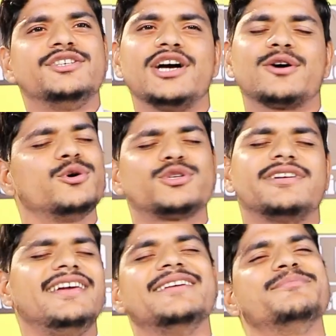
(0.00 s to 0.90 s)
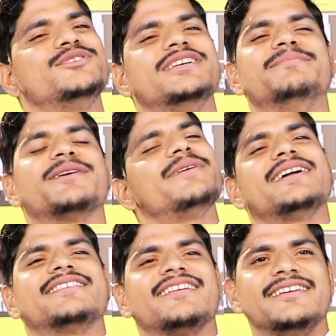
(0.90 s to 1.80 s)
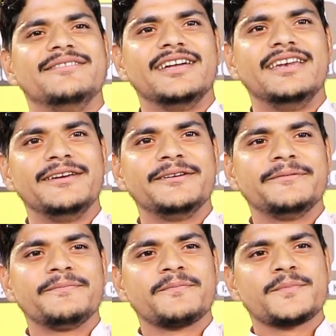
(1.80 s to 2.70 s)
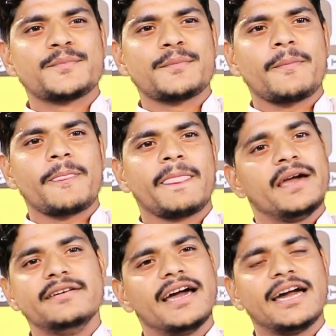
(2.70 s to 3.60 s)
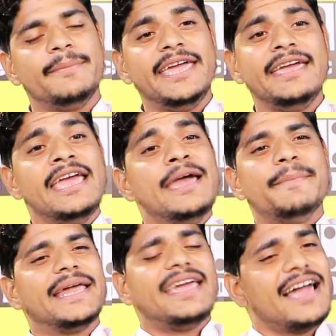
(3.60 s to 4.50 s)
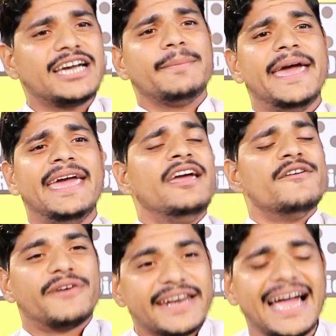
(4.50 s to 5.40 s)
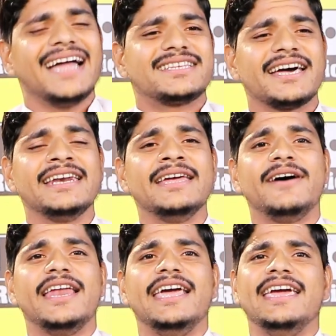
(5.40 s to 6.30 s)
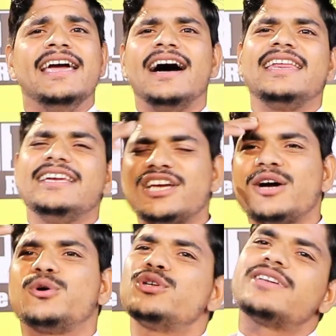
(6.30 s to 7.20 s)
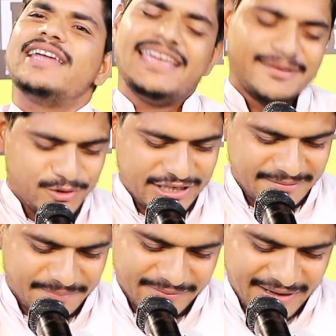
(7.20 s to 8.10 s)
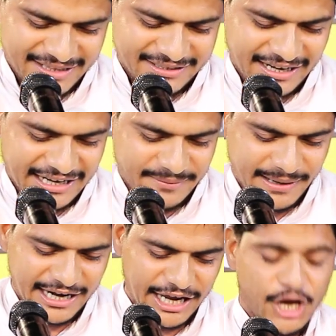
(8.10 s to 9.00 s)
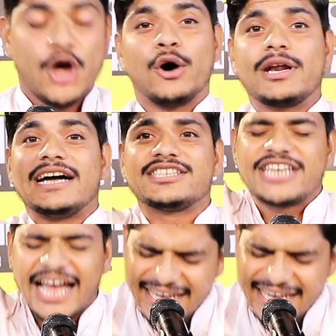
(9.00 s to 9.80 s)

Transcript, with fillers: जा खुश रहे मुझे बर्बाद करने वाले ना कभी मेरे हक में फरियाद करने वाले अरे जा खुश रहे मुझे बर्बाद करने वाले और अच्छा